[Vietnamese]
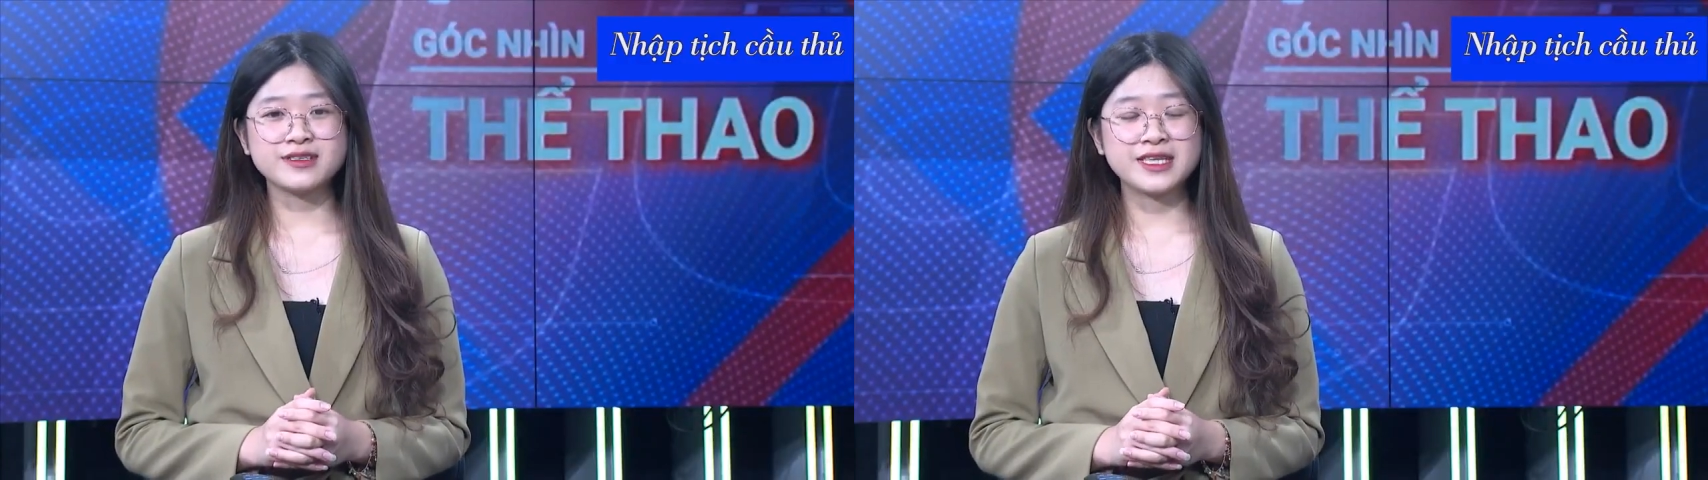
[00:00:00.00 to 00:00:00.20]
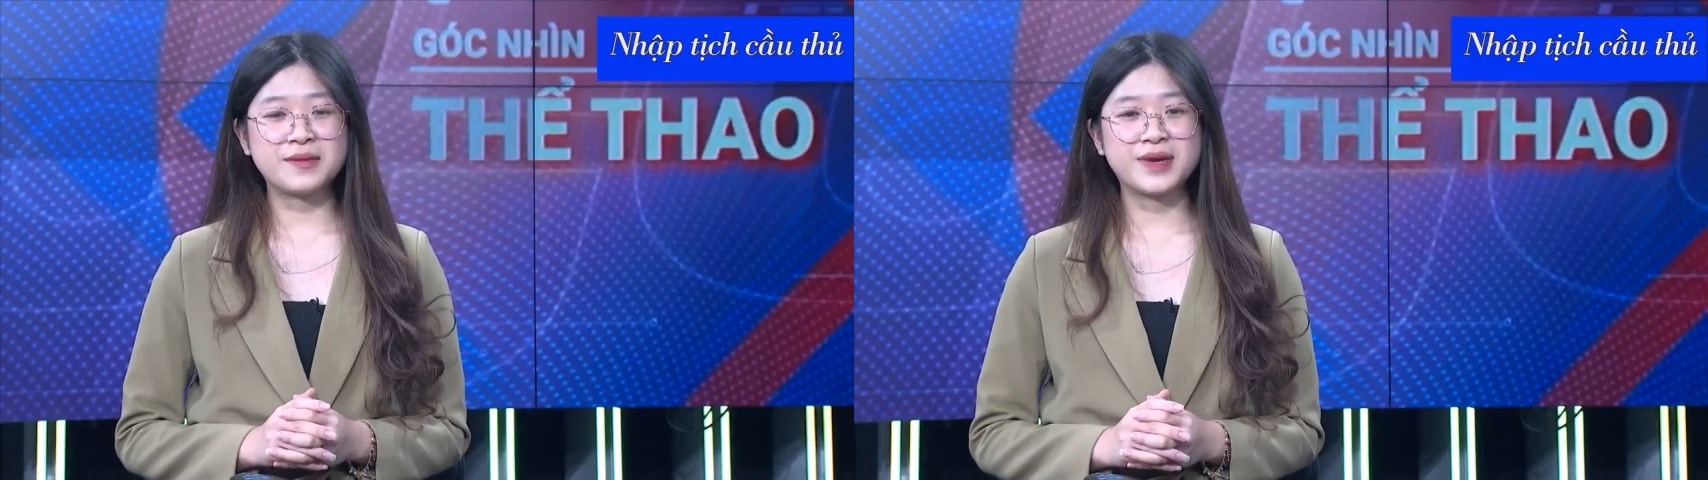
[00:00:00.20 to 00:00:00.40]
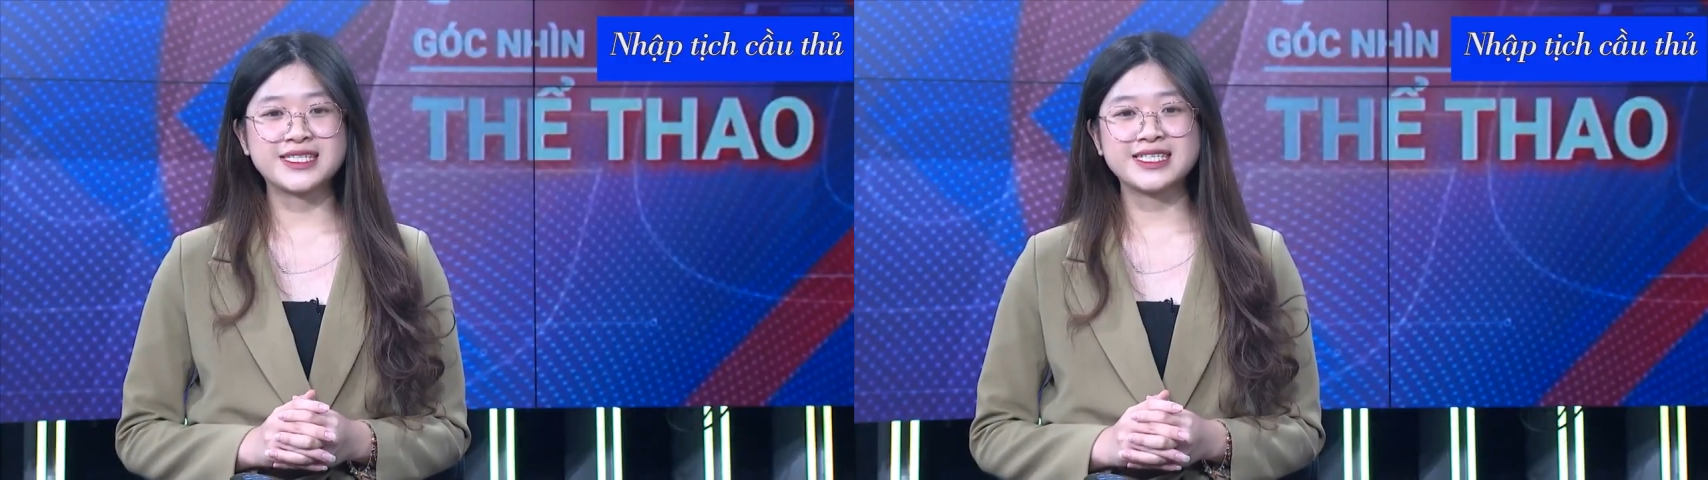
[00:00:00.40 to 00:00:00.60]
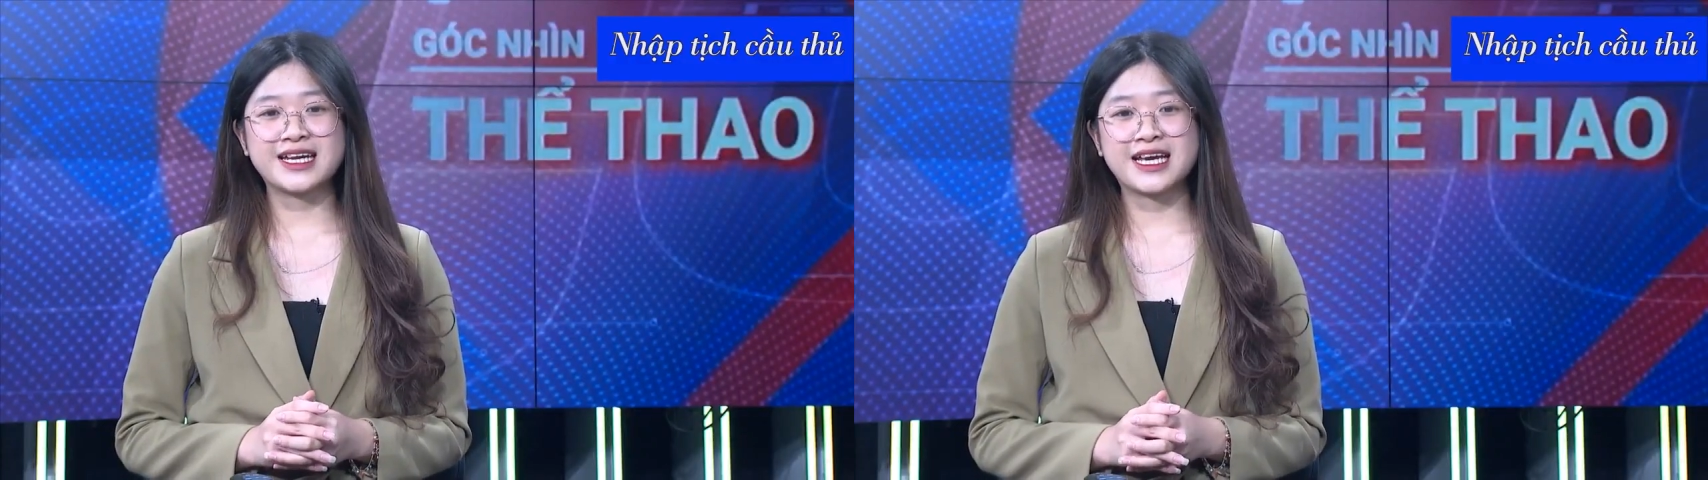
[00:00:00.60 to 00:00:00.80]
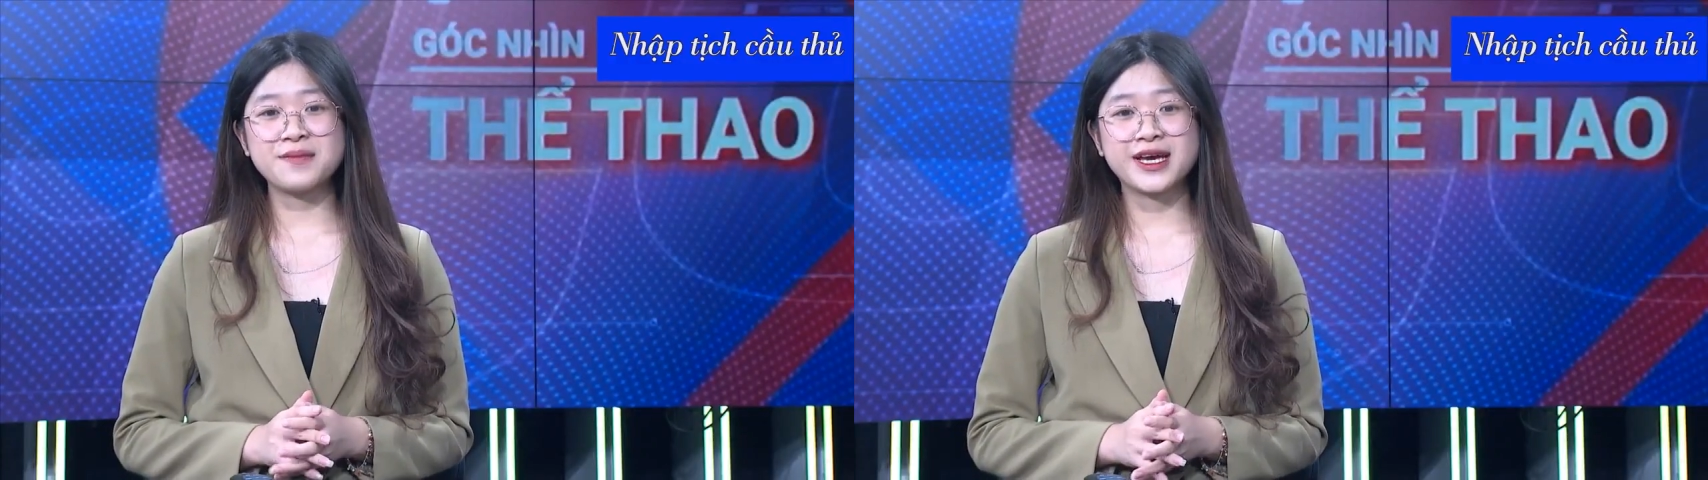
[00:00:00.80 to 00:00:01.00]
trước thềm
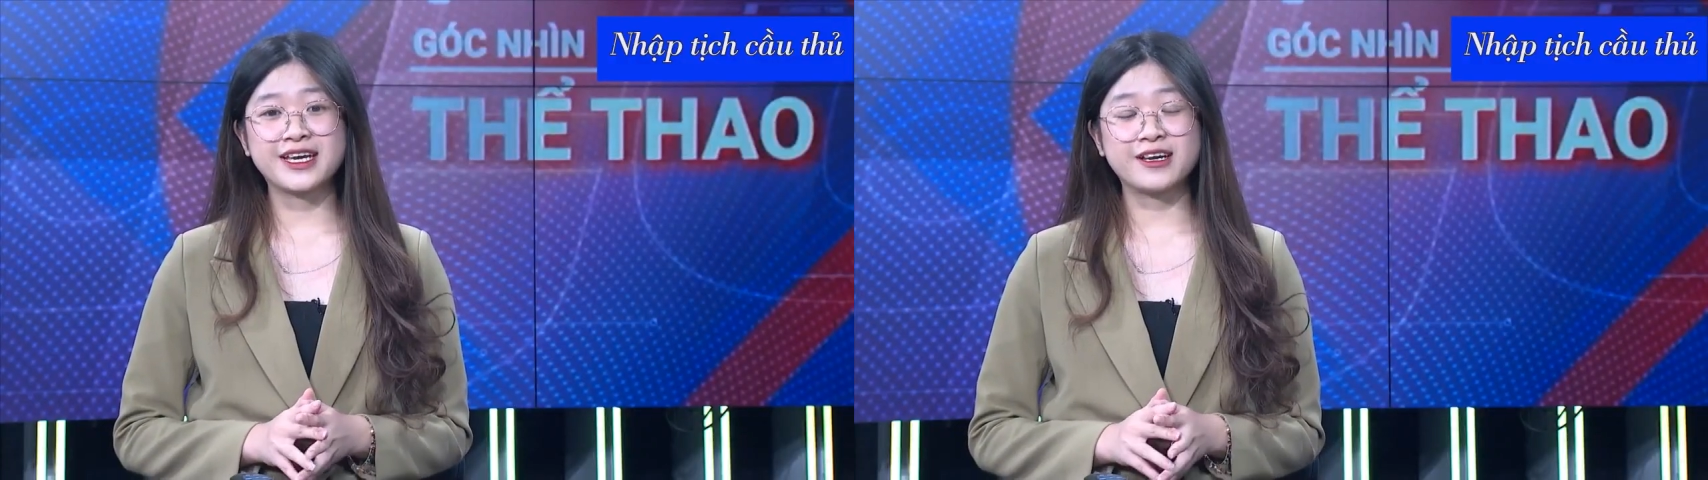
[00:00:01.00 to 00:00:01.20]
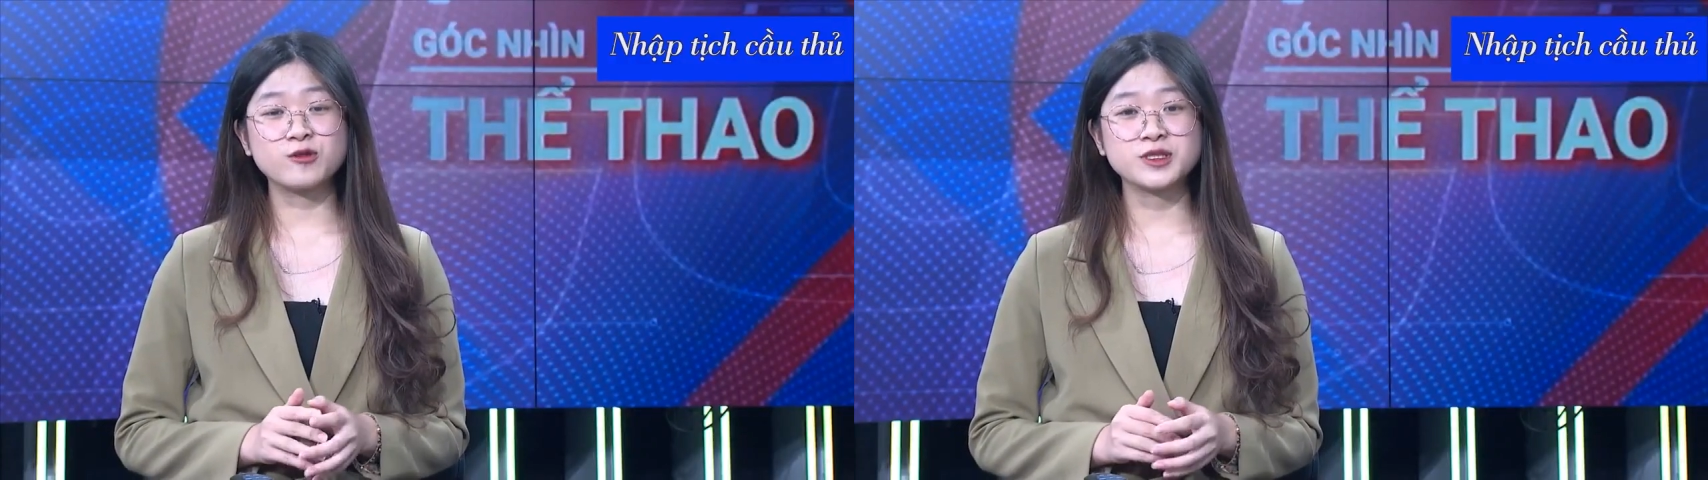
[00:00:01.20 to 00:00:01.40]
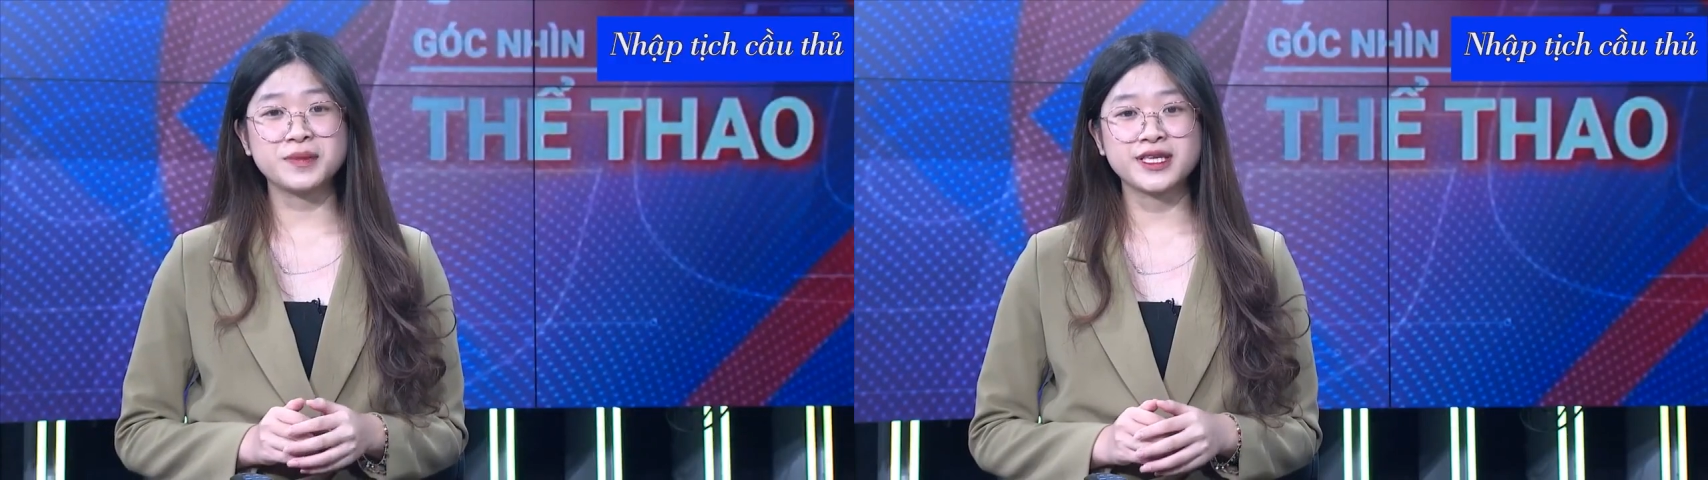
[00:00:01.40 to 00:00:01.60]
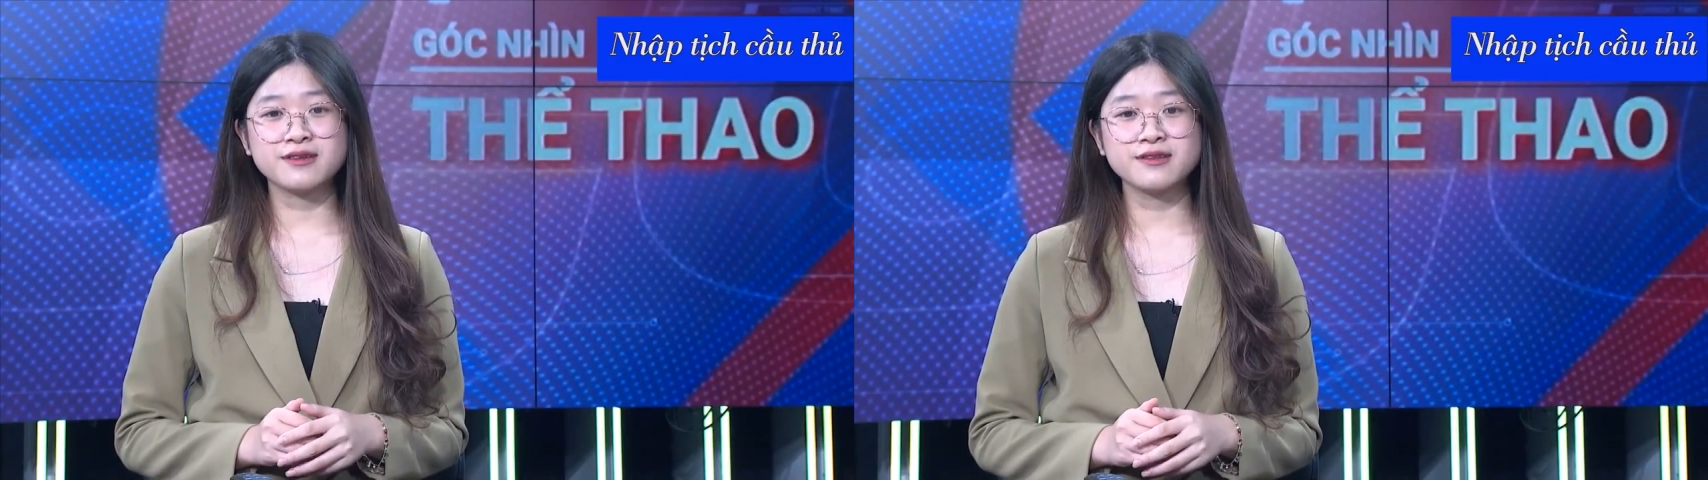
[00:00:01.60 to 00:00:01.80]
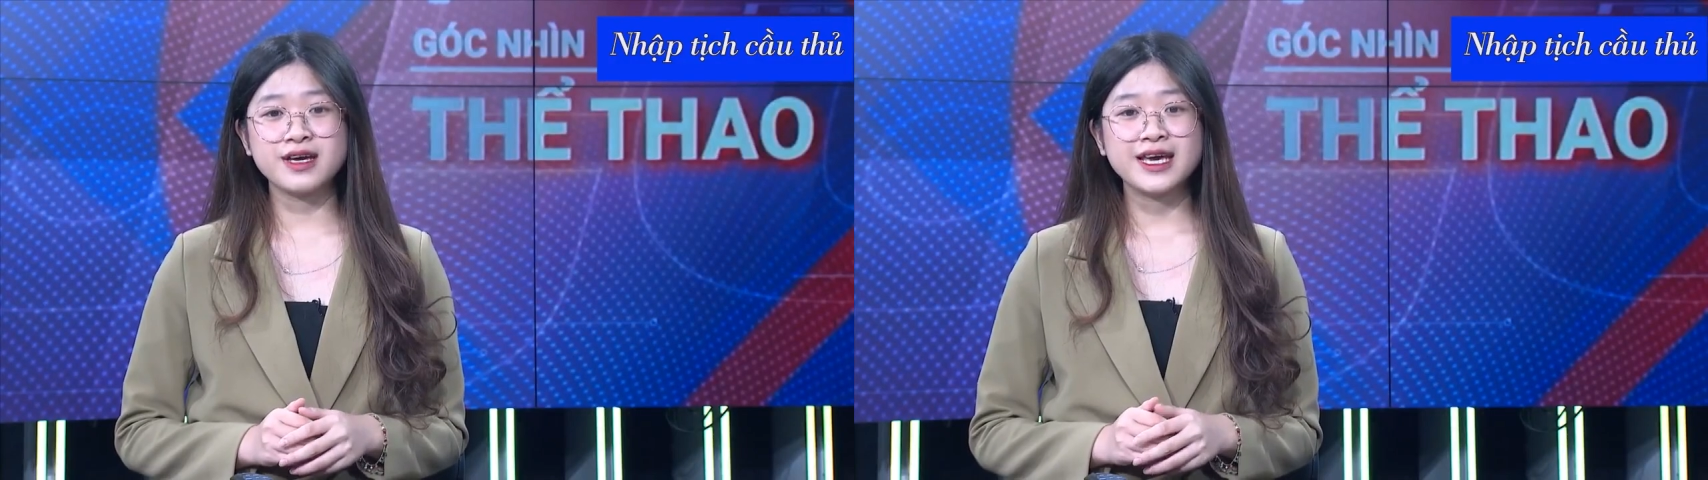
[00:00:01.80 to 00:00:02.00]
ASEAN Cup
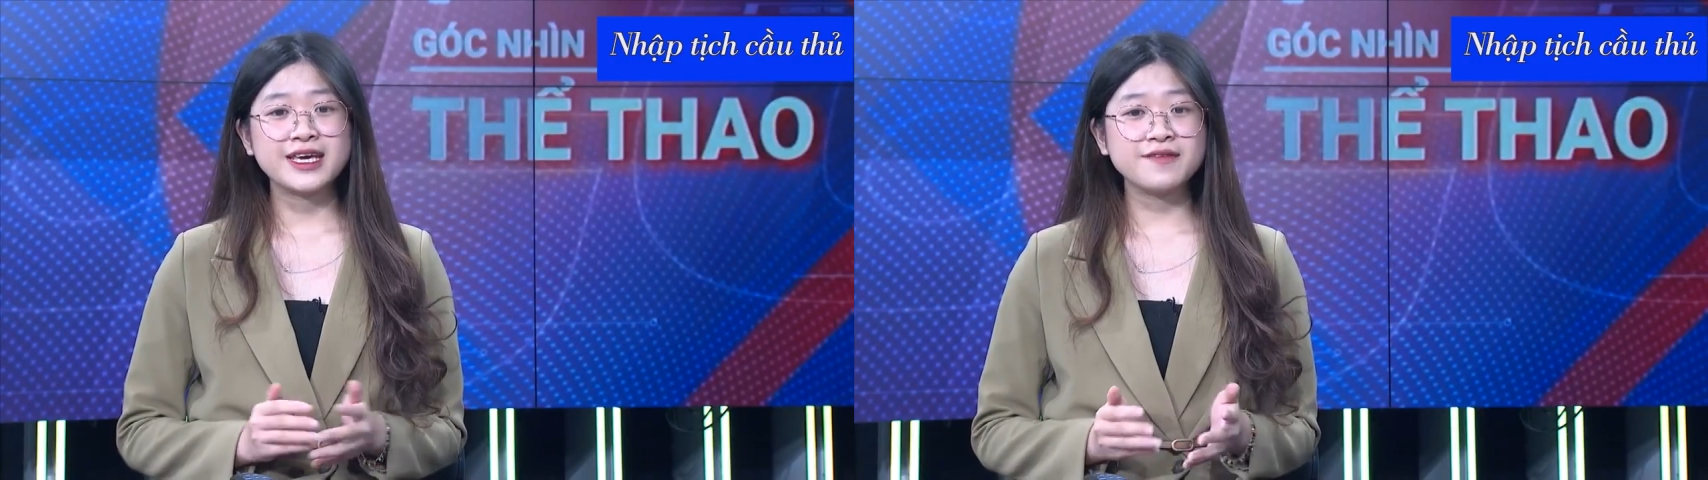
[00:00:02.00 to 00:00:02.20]
2024.